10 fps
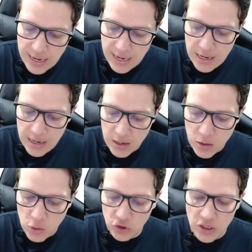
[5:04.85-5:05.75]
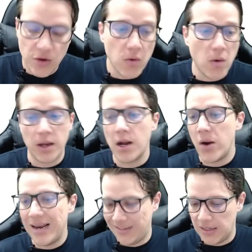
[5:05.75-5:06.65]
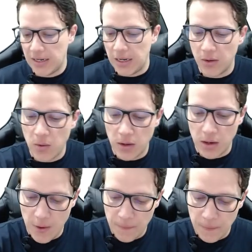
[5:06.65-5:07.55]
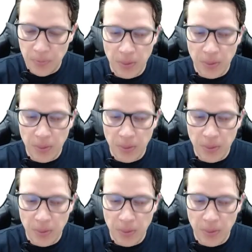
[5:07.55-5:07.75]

el coseno cuadrado es la secante al cuadrado.